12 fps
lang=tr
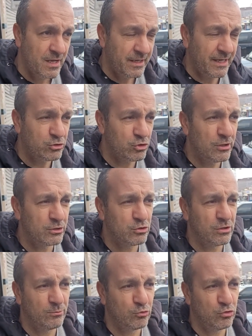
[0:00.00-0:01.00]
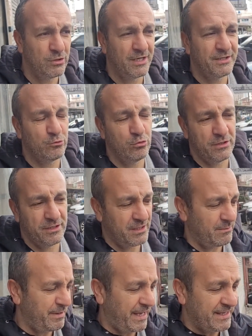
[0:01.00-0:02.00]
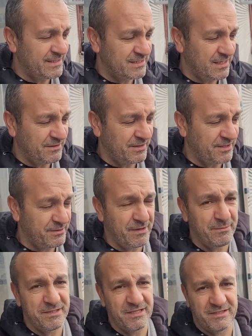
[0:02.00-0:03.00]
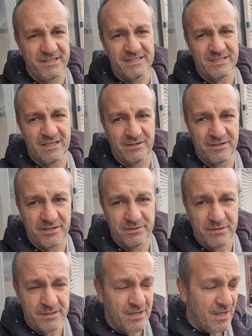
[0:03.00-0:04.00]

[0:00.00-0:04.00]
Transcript: Yani şöyle söyleyeyim. Dünyada kullanılan bir en standardı var, bir de din standardı var.